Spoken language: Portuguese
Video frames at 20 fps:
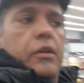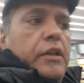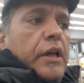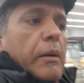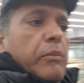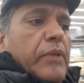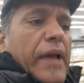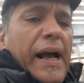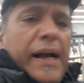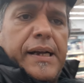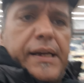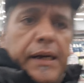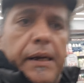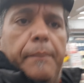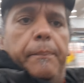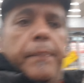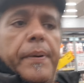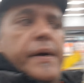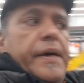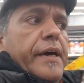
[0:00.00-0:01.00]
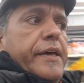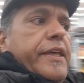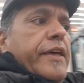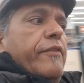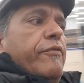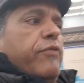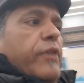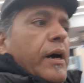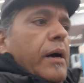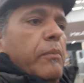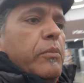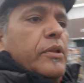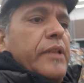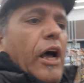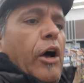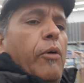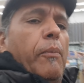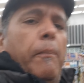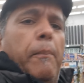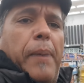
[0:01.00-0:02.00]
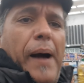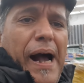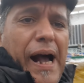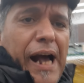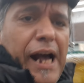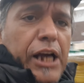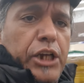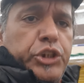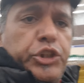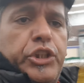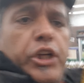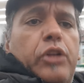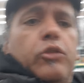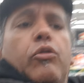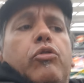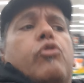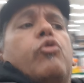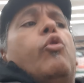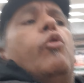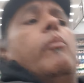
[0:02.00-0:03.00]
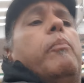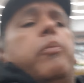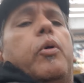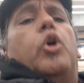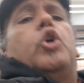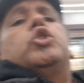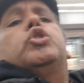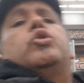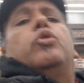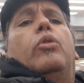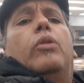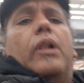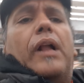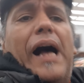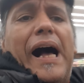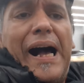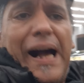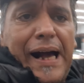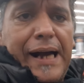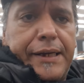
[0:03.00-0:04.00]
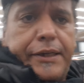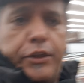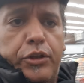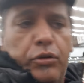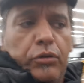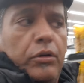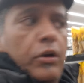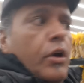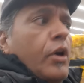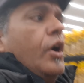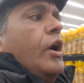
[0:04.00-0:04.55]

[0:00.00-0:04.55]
Estamos na campanha aqui, vamos dar um basta nos composto lácteo,